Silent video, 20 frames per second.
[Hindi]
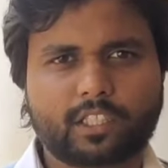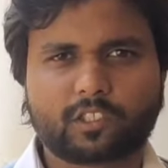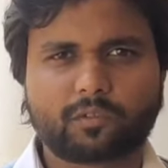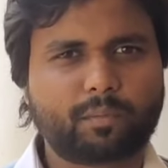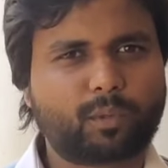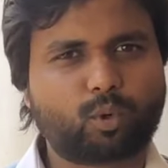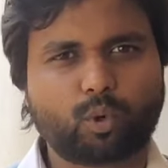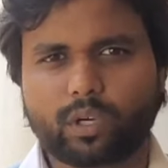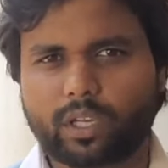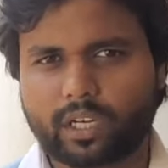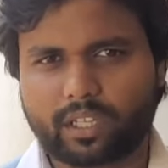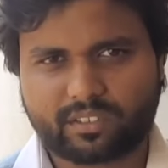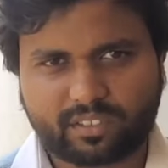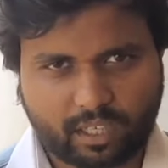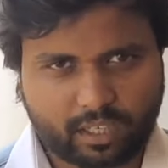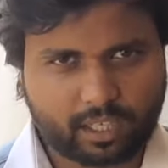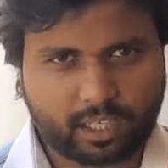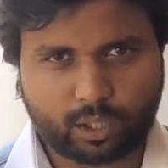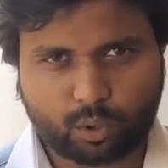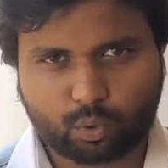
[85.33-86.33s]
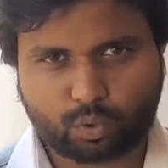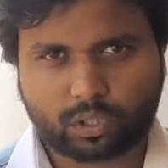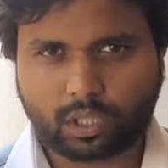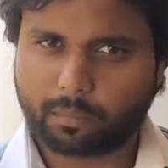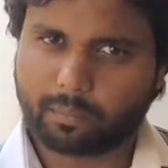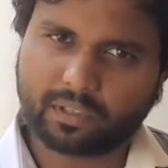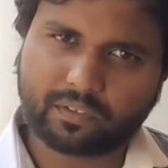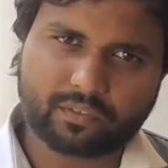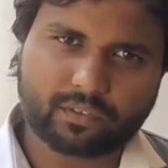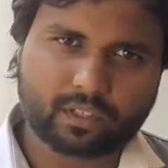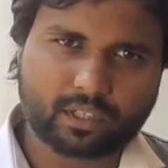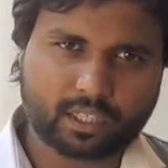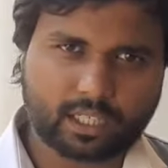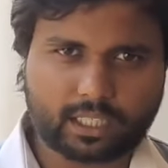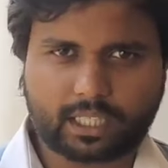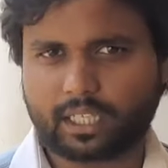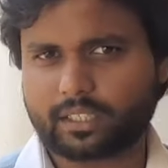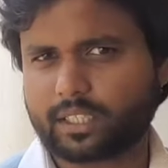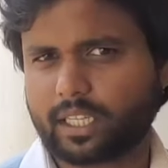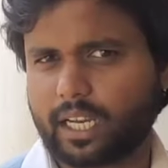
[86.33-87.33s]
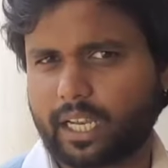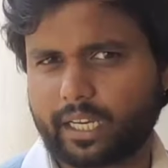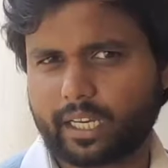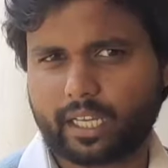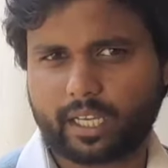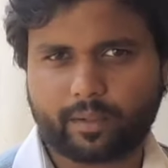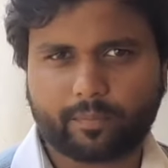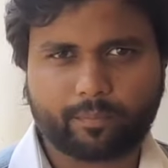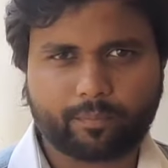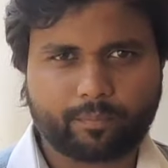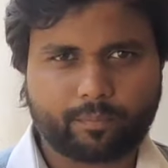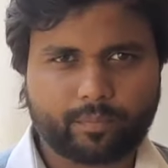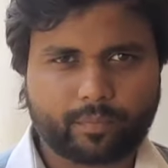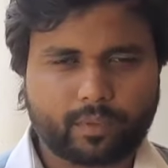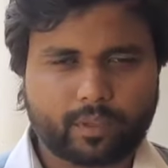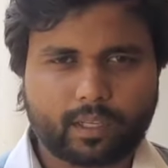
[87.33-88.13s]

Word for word: जिसमें कोई रीज़न नहीं होता बस कटर चलाना है